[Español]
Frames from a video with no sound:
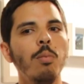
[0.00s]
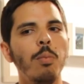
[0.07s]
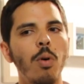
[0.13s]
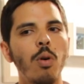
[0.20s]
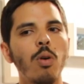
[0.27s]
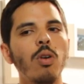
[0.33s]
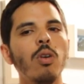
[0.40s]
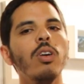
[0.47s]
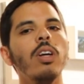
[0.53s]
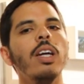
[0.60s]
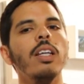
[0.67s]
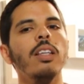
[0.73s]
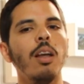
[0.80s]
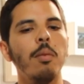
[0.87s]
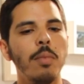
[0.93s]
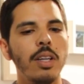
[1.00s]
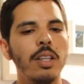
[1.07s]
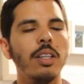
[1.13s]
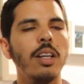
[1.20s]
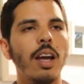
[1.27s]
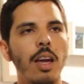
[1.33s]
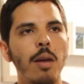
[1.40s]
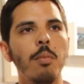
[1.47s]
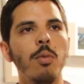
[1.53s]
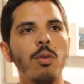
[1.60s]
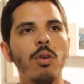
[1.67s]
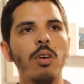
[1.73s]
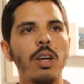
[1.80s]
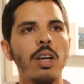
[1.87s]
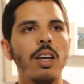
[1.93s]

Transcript: es un poco lo que también traemos